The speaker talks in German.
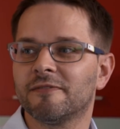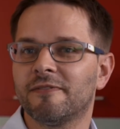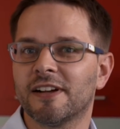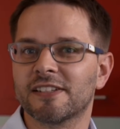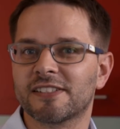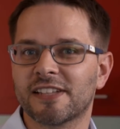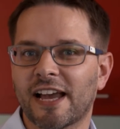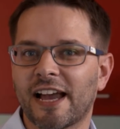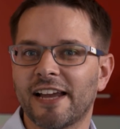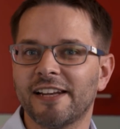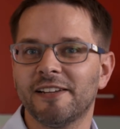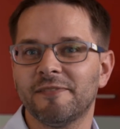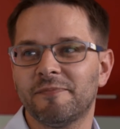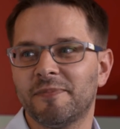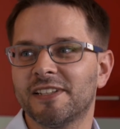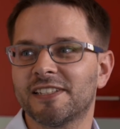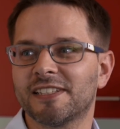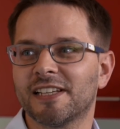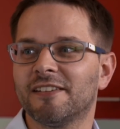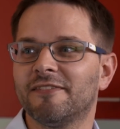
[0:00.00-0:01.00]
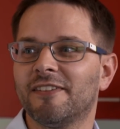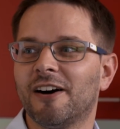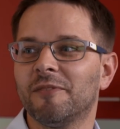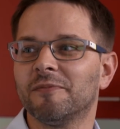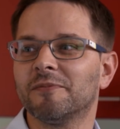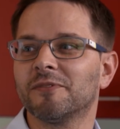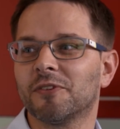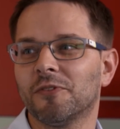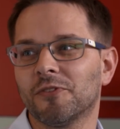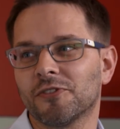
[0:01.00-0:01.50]
was eine Pizza
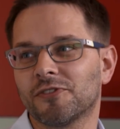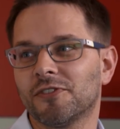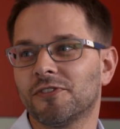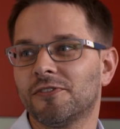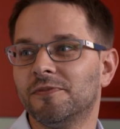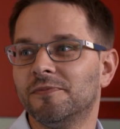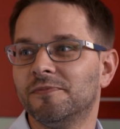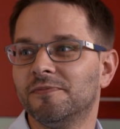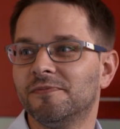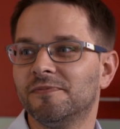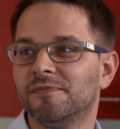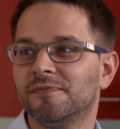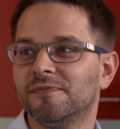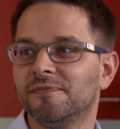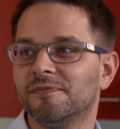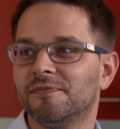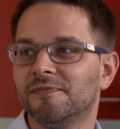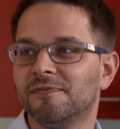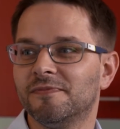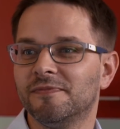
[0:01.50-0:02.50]
warm kostet. Sie